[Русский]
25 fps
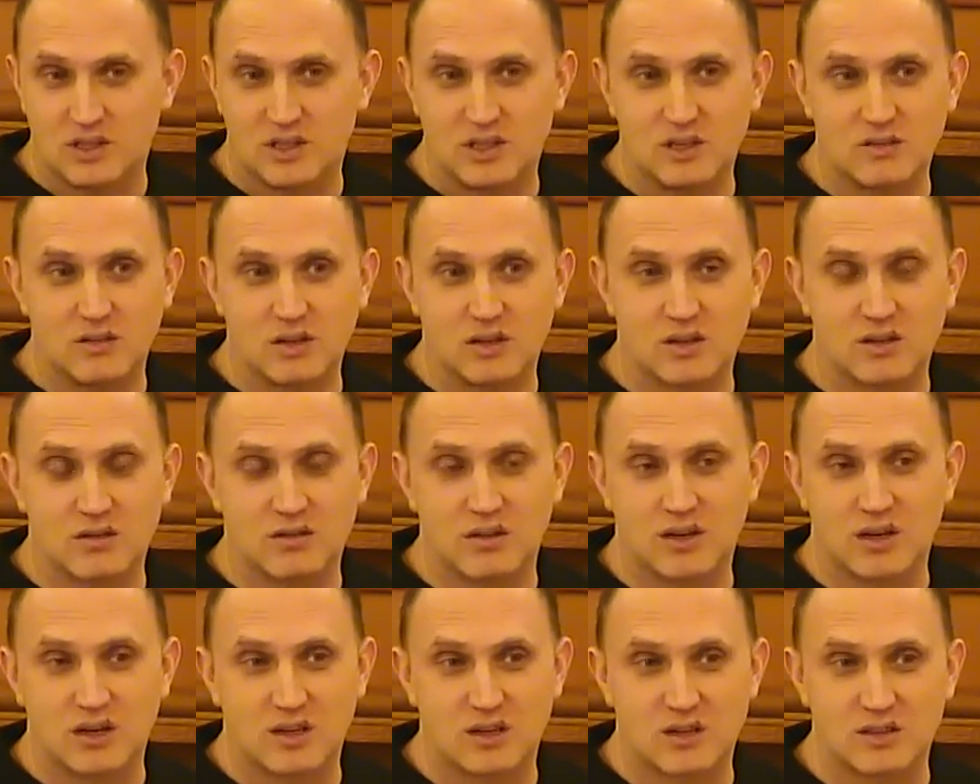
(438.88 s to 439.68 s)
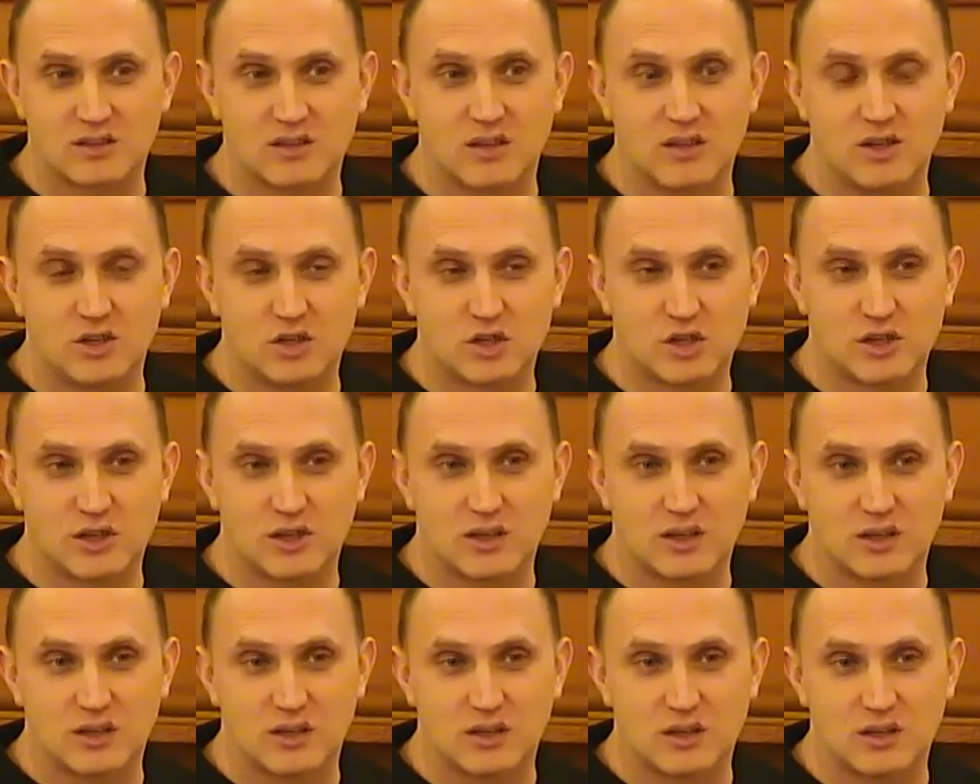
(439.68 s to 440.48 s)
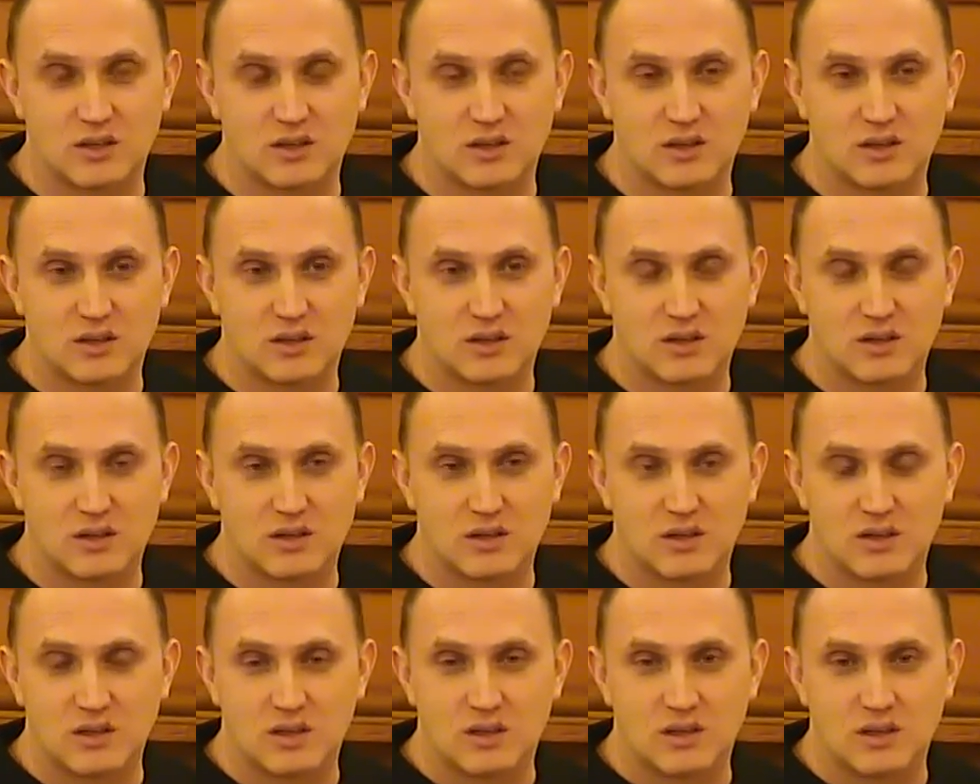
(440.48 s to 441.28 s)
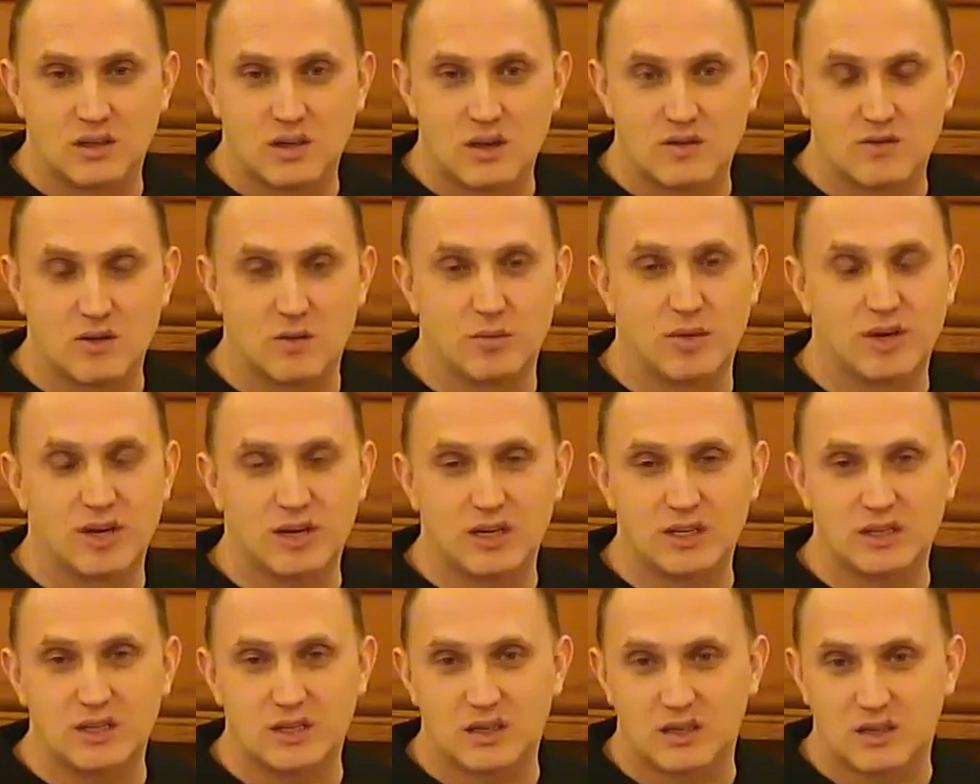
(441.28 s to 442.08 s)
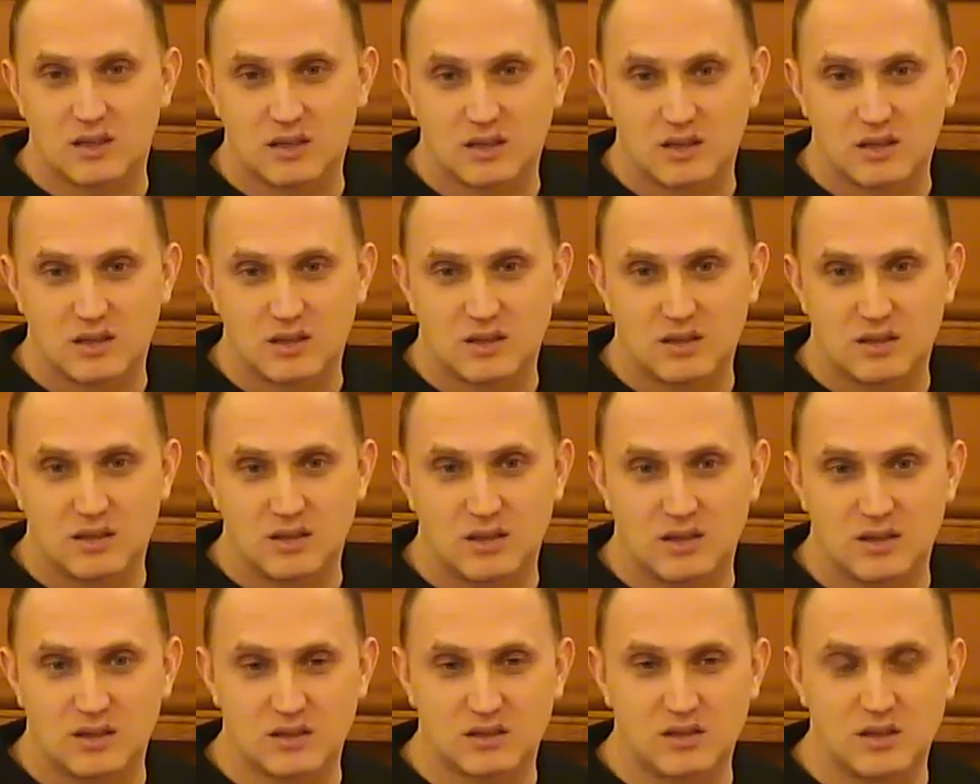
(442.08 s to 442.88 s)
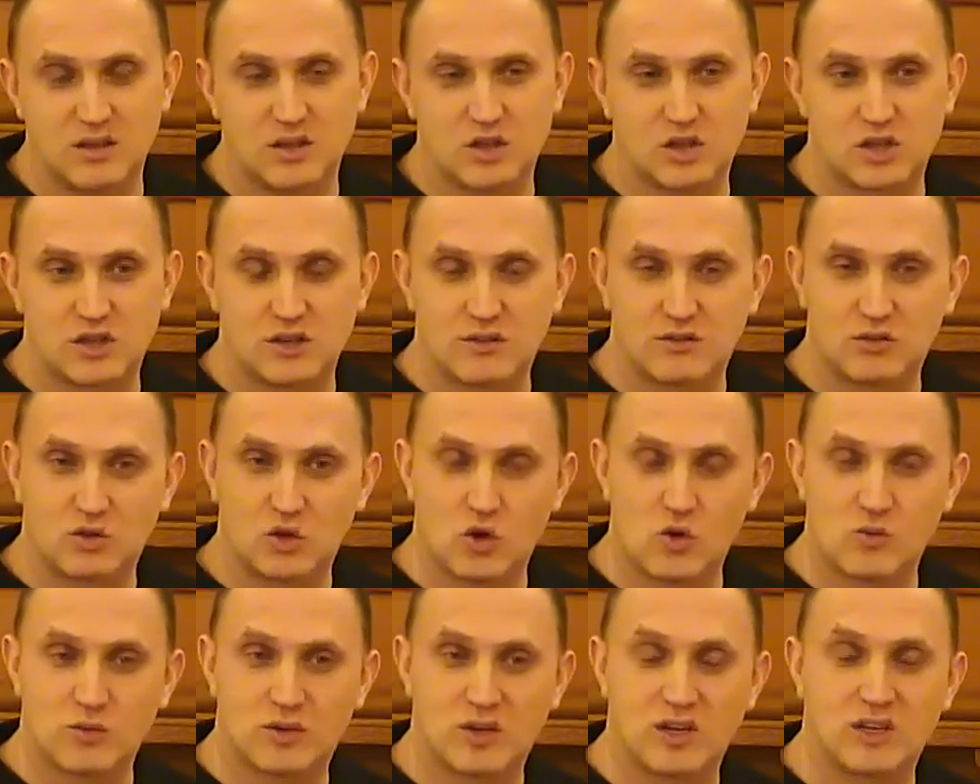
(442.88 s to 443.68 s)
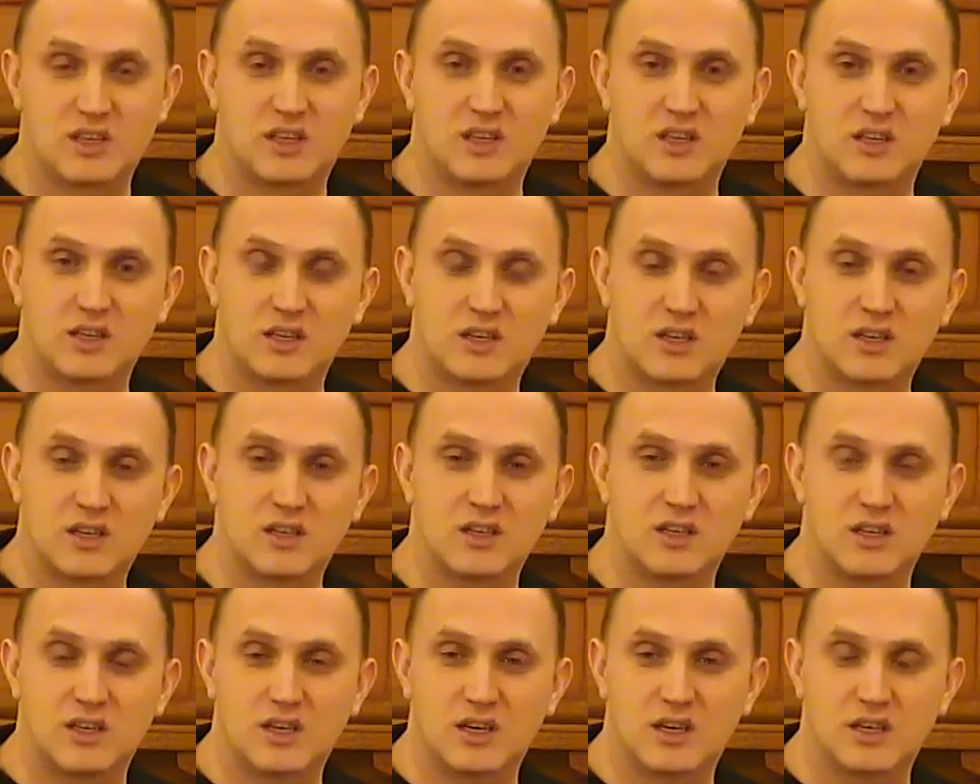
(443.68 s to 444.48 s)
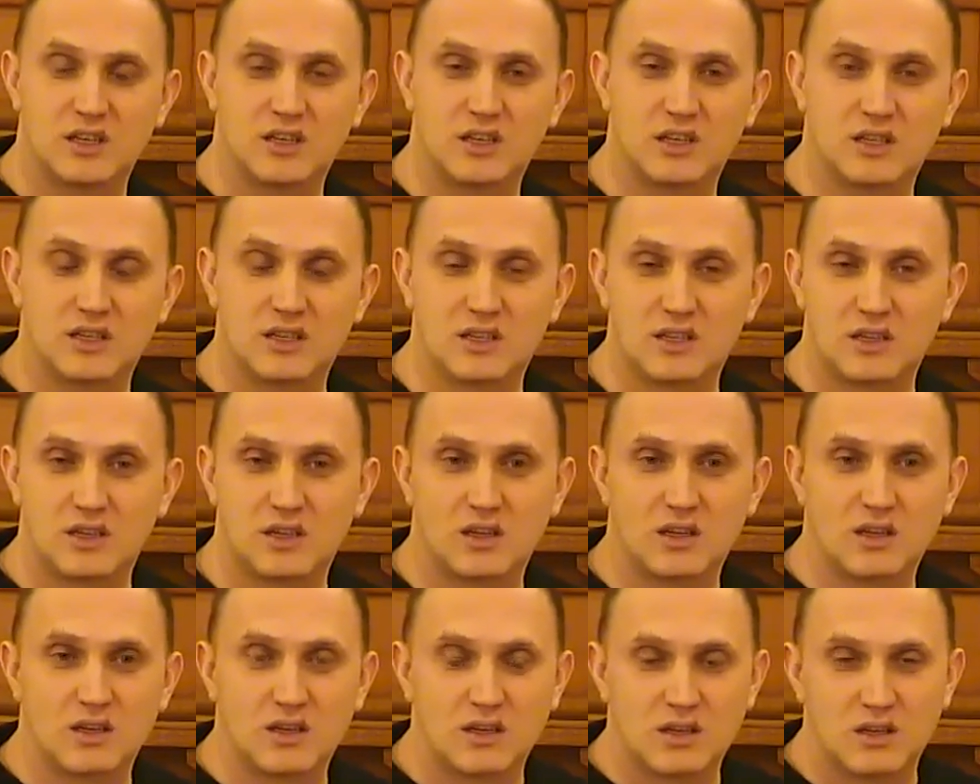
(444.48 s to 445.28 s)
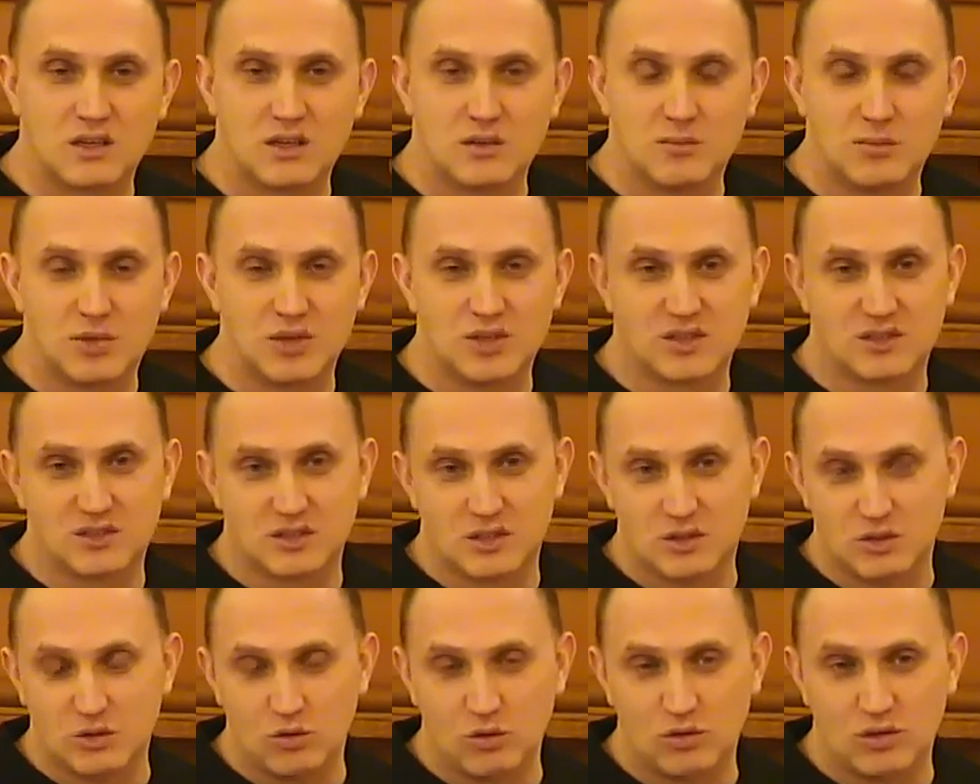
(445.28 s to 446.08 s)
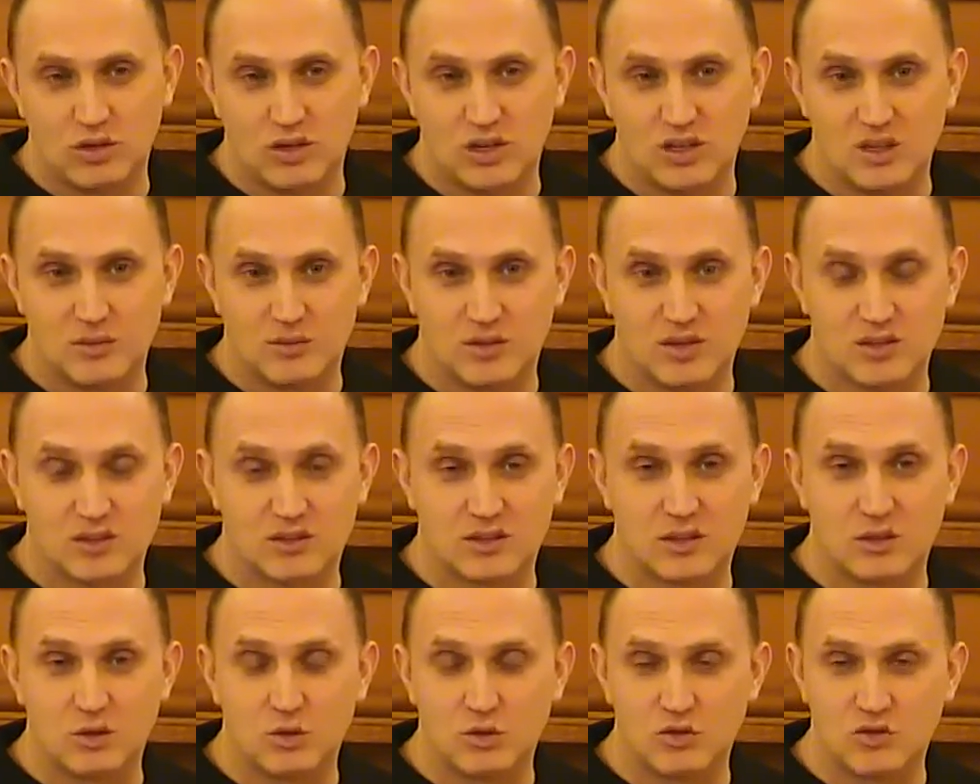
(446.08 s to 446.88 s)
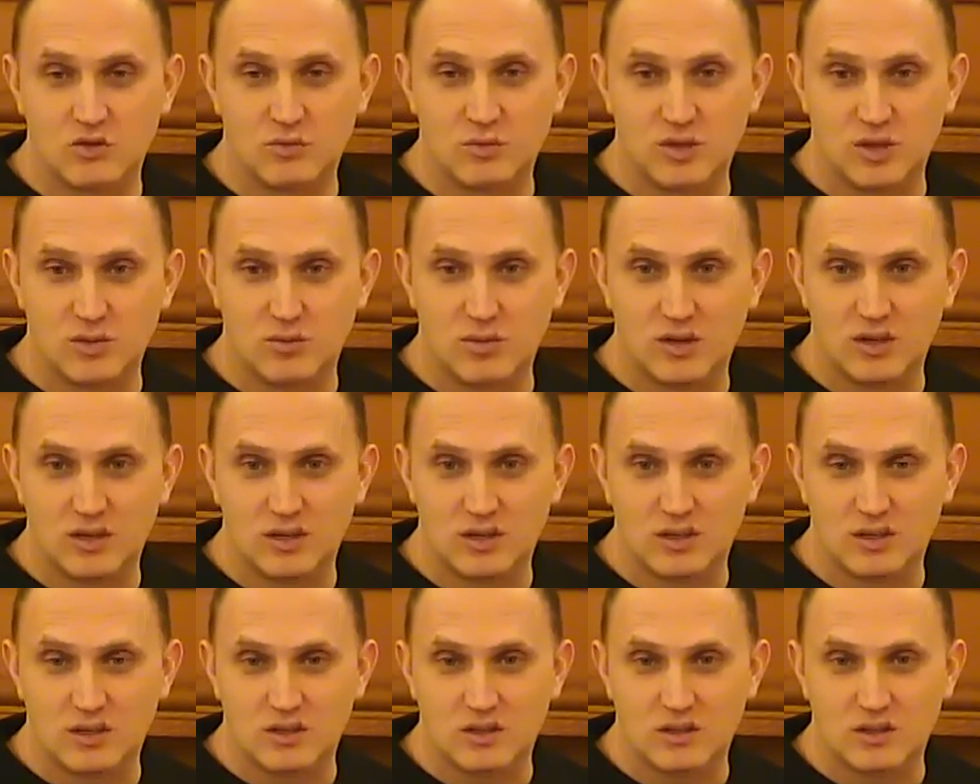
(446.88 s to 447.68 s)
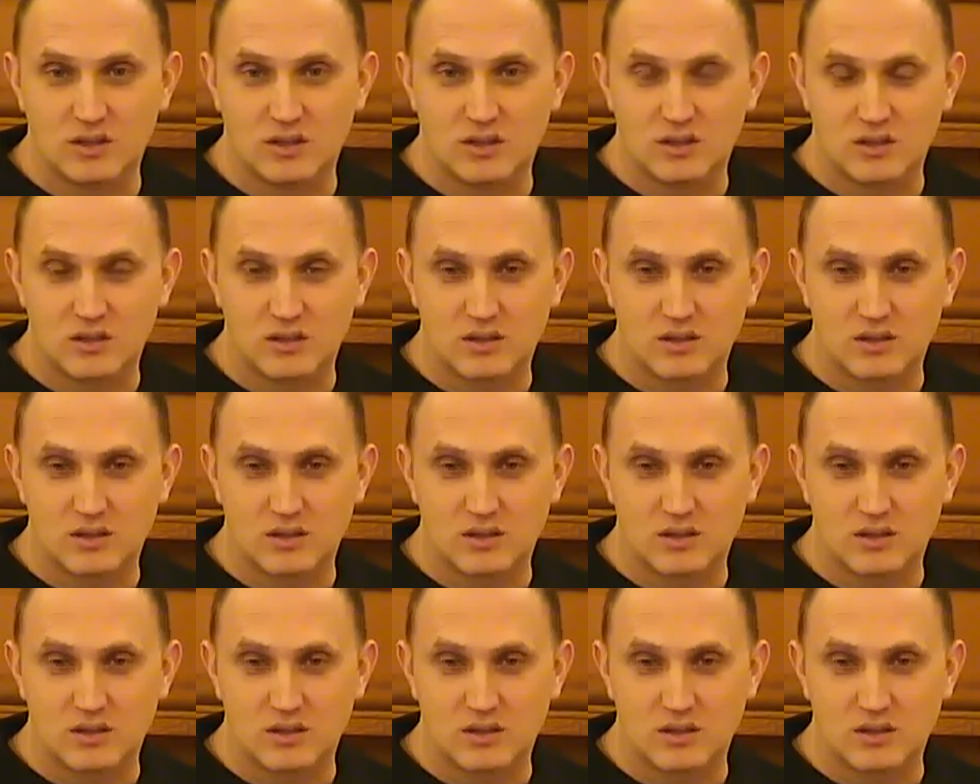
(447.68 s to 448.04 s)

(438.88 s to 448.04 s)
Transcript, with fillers: И их не волновали различия в обрядах, различия в том, какие книги они признают или не признают в Библии.